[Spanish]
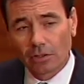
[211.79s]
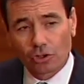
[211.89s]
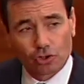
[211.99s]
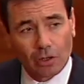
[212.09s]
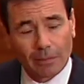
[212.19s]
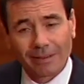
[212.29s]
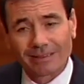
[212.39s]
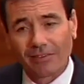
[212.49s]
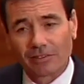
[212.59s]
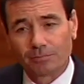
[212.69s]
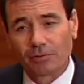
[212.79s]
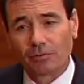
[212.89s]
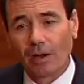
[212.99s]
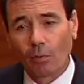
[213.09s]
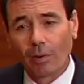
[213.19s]
Solamente después de
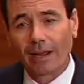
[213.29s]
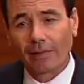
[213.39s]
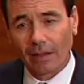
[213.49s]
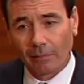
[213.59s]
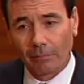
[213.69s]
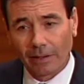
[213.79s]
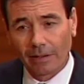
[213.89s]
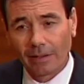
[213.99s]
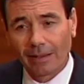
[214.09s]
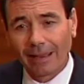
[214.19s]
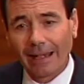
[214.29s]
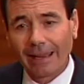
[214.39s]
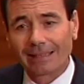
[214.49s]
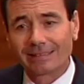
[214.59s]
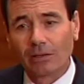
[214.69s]
una huelga de hambre le
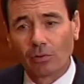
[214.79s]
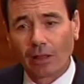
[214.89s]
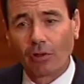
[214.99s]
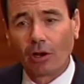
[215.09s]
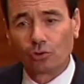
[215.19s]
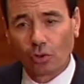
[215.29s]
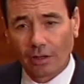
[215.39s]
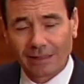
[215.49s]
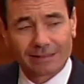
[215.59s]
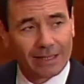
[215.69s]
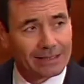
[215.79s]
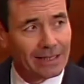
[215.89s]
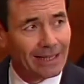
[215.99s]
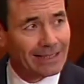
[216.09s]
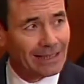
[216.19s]
ha asegurado a la autoridad
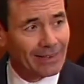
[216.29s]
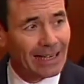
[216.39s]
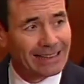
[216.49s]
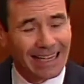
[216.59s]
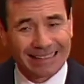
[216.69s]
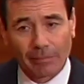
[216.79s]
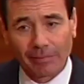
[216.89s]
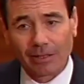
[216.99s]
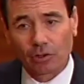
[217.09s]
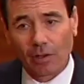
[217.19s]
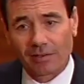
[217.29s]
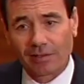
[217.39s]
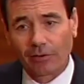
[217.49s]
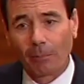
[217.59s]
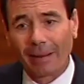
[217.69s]
sanitaria que tendrá el tratamiento
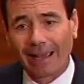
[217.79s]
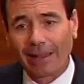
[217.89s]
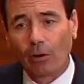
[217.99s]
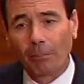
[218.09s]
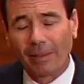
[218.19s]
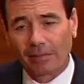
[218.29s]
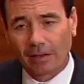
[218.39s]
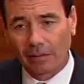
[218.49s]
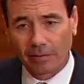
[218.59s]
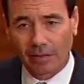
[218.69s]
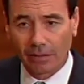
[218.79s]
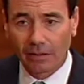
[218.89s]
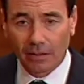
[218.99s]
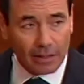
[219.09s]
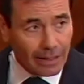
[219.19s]
necesario para que no pierda la vida.
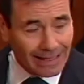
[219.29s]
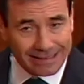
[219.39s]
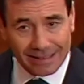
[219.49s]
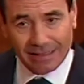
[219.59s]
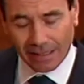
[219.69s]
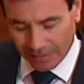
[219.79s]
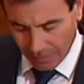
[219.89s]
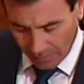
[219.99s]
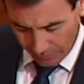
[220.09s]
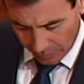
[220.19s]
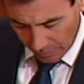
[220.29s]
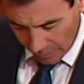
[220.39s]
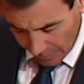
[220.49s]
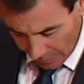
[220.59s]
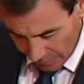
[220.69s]
Esa es la indignación de la
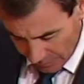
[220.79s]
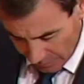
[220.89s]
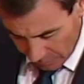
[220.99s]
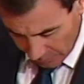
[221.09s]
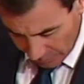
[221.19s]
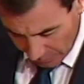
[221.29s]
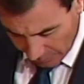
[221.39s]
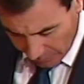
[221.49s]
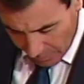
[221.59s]
gente, señor González.